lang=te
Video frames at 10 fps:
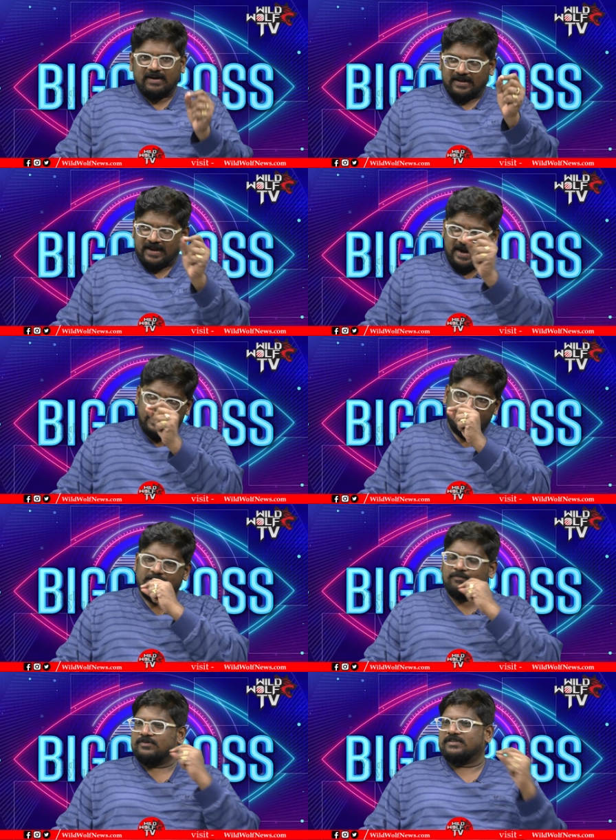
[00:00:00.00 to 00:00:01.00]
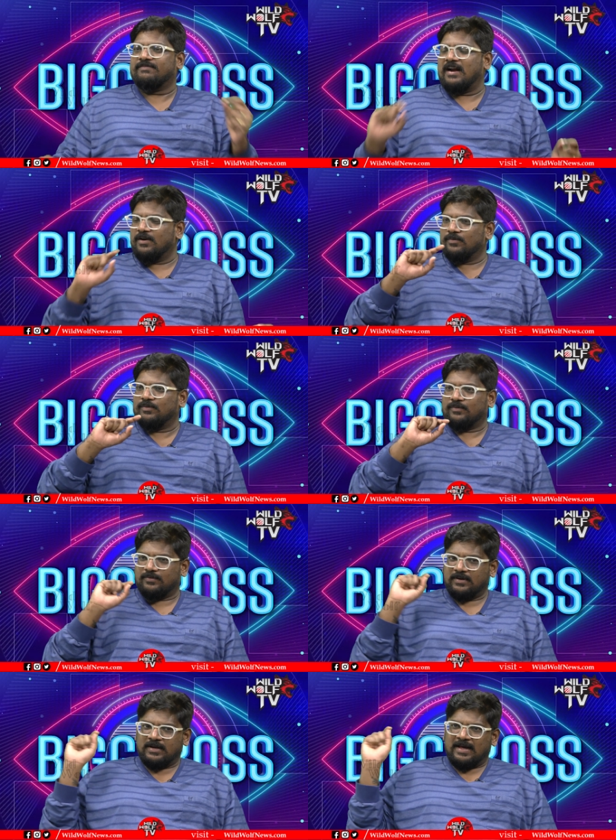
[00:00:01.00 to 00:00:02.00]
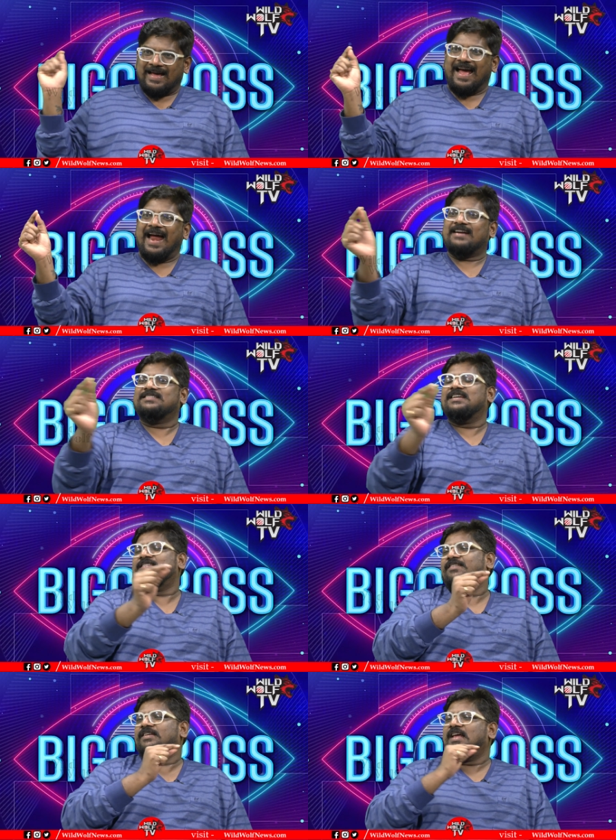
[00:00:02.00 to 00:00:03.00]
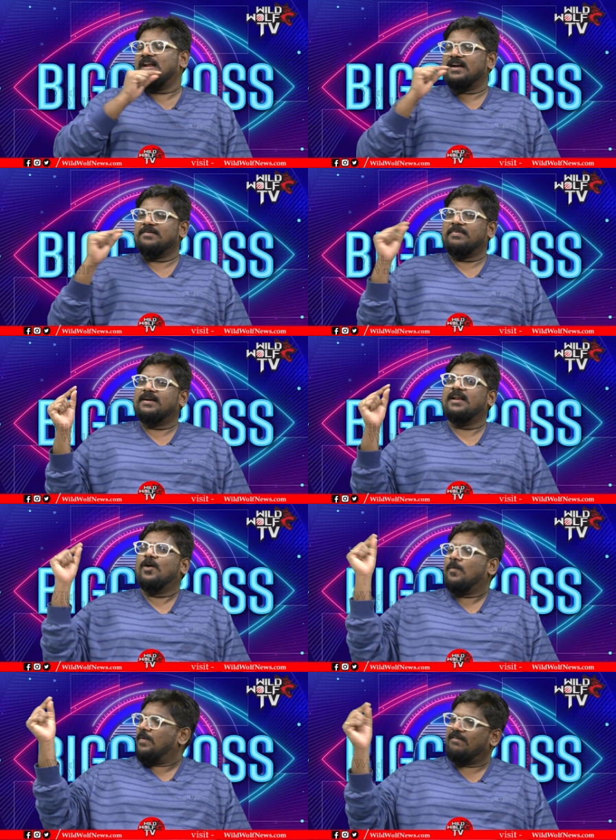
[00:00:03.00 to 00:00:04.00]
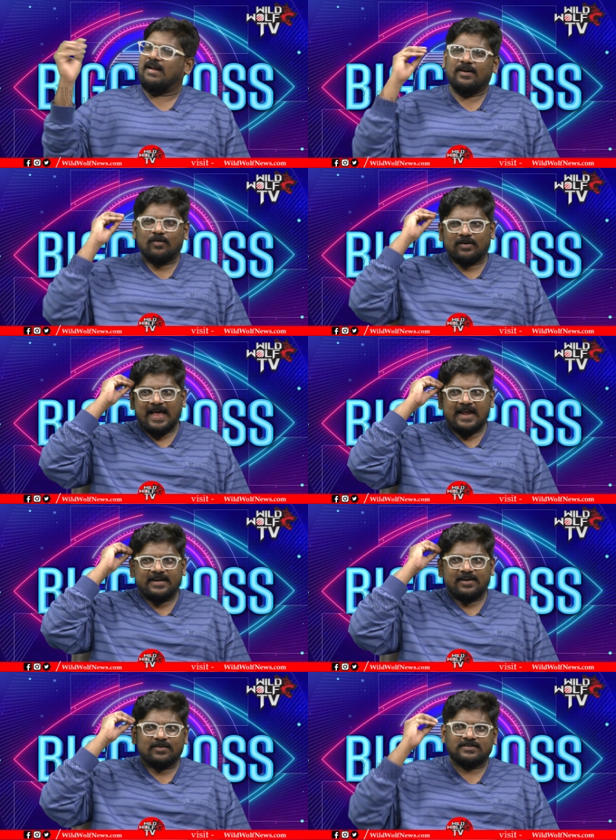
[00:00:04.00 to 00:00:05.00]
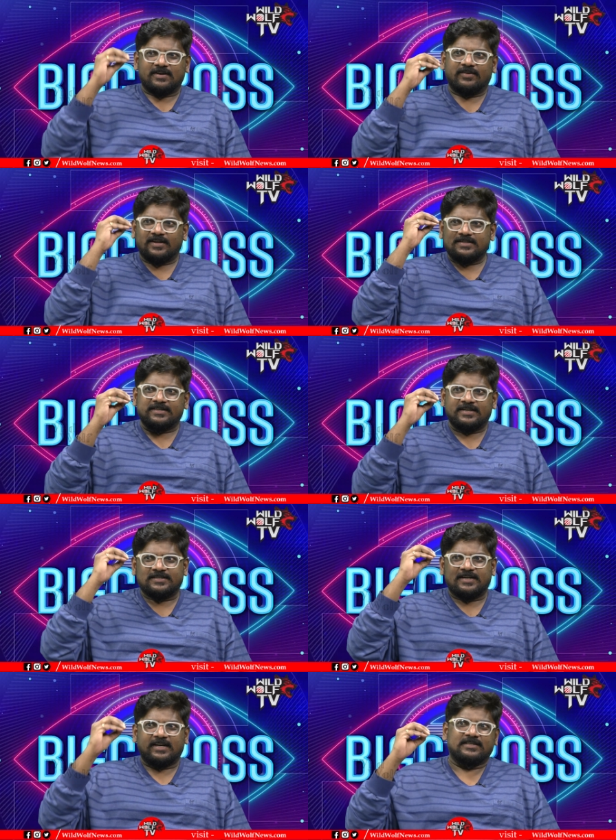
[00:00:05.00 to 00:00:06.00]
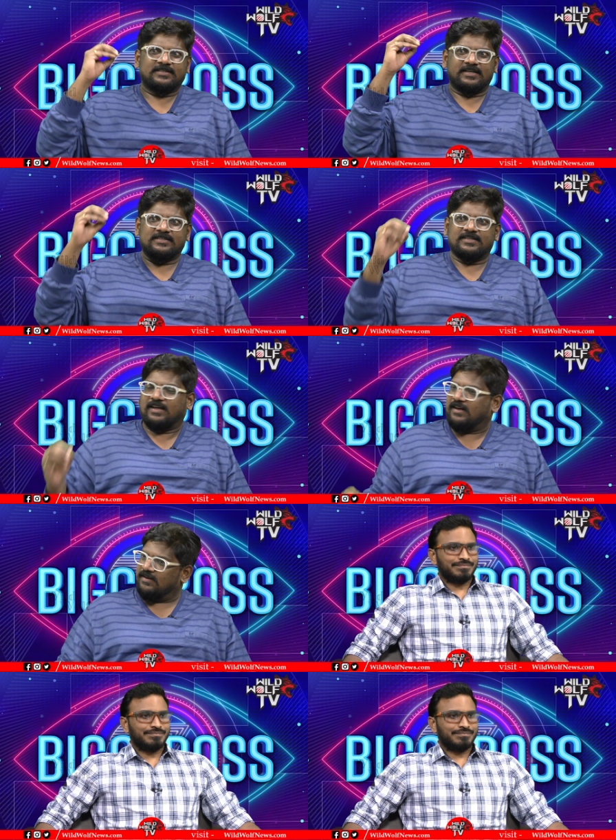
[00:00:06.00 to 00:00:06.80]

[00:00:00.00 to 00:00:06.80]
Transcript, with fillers: వాళ్ళు ఎలాంటి ఇన్పుట్స్ వాళ్ళు యాక్ట్ చేసే విధానాన్ని బట్టి లోపల వాళ్ళకు క్లారిటీలు వస్తూ ఉంటాయి చిన్న చిన్నగా చిన్న చిన్నగా